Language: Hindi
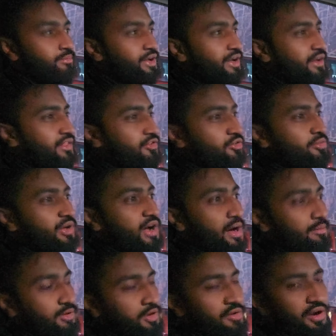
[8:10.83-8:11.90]
भैया किसी को भी
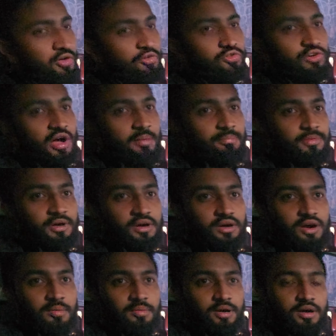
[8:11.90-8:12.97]
काम करवाना हो तो आप आ,
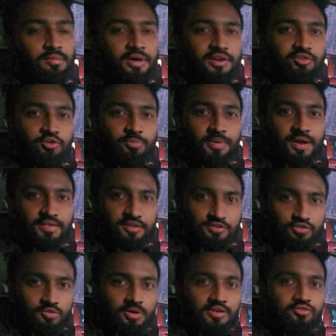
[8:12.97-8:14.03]
हम हमारी शॉप पे आ
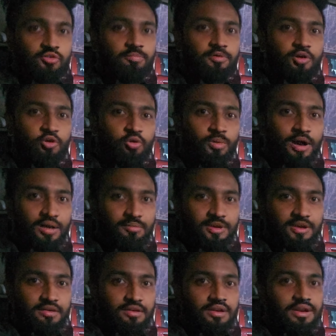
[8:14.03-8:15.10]
सकते हो हमारी शॉप करोल बाग
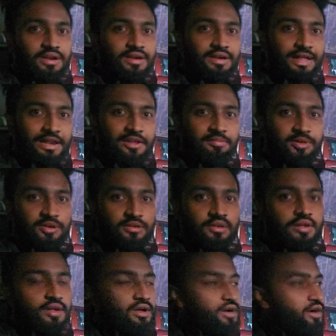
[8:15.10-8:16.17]
में है दिल्ली में
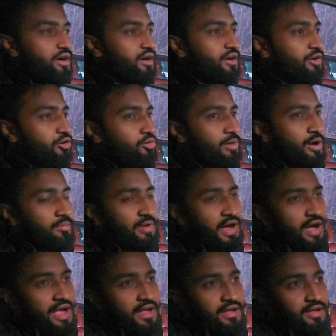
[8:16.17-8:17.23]
आ, करोल बाग में
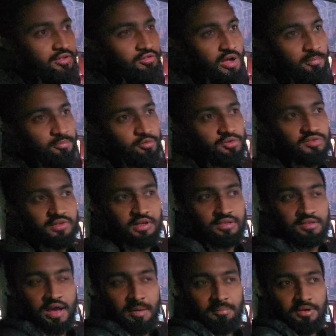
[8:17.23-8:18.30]
आएंगे तो आपको
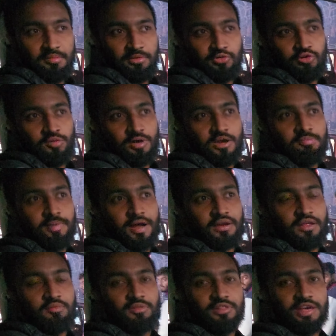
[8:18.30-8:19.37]
सामने बिल्कुल हमारी
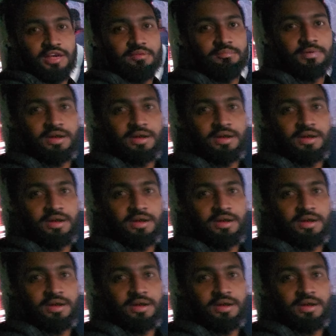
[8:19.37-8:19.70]
पार्किंग मिल जाएगी